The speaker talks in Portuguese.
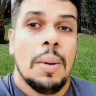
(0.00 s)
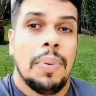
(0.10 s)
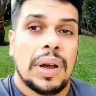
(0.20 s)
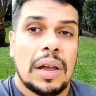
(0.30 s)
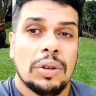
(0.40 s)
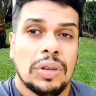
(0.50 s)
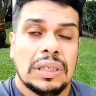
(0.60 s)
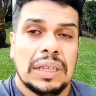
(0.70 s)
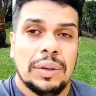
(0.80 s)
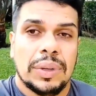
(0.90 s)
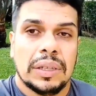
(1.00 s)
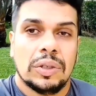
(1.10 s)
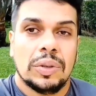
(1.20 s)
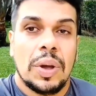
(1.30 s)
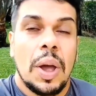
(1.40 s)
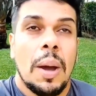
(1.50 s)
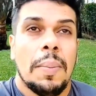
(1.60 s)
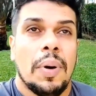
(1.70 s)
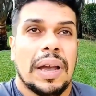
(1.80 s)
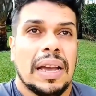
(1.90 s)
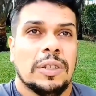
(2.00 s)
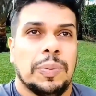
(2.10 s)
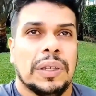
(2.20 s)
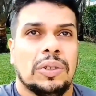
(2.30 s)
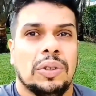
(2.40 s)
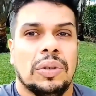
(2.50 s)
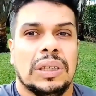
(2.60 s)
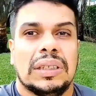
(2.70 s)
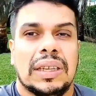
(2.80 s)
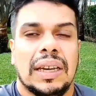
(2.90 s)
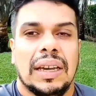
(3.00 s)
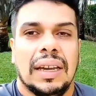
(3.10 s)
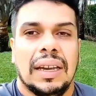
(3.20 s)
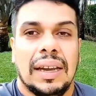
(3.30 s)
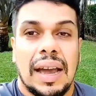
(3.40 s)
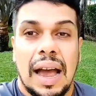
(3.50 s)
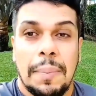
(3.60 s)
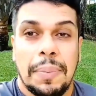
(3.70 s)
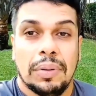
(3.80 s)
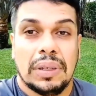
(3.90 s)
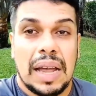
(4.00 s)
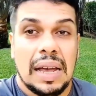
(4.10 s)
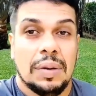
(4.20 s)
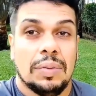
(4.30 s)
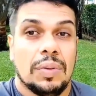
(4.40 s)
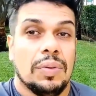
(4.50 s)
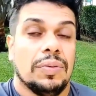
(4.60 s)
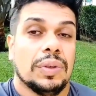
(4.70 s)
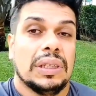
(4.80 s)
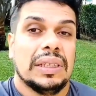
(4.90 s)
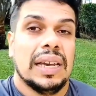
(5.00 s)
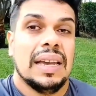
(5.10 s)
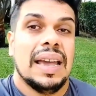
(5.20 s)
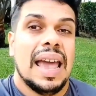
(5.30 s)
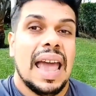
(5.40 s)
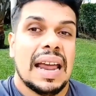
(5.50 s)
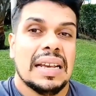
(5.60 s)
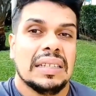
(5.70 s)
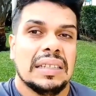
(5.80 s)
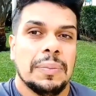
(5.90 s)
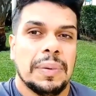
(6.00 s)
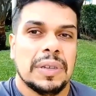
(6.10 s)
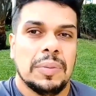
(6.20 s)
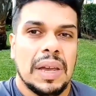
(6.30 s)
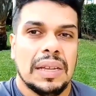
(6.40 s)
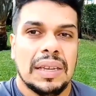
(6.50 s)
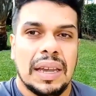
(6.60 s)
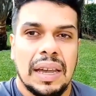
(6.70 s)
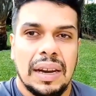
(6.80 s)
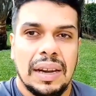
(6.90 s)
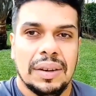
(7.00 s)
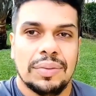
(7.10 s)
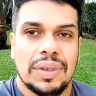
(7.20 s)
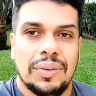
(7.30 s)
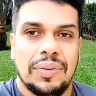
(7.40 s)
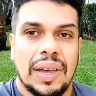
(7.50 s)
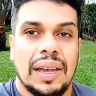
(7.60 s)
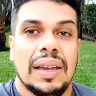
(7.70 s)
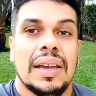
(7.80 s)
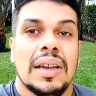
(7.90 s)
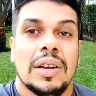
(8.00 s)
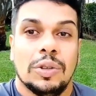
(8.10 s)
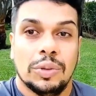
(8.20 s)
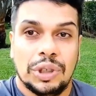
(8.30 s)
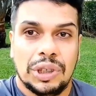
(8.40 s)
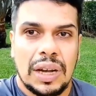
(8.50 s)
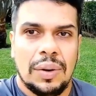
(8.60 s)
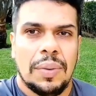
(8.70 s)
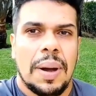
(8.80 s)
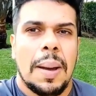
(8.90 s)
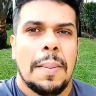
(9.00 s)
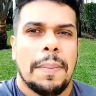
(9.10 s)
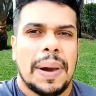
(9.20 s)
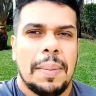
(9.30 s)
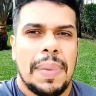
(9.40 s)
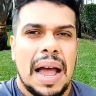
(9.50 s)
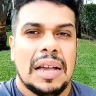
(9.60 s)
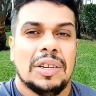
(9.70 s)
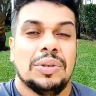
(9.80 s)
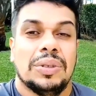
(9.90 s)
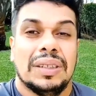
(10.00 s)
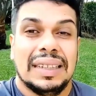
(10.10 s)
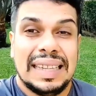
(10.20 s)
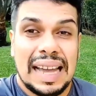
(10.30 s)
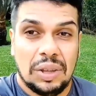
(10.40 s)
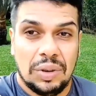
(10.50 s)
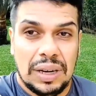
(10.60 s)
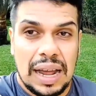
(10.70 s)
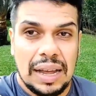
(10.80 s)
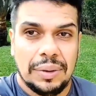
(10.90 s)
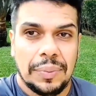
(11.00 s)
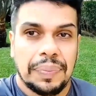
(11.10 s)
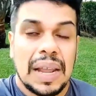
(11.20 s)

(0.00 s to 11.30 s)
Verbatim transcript: Por que, que eu estou dizendo isso? Porque as pessoas que aprontaram com você, elas simplesmente queriam te ver no chão, para baixo, detonado.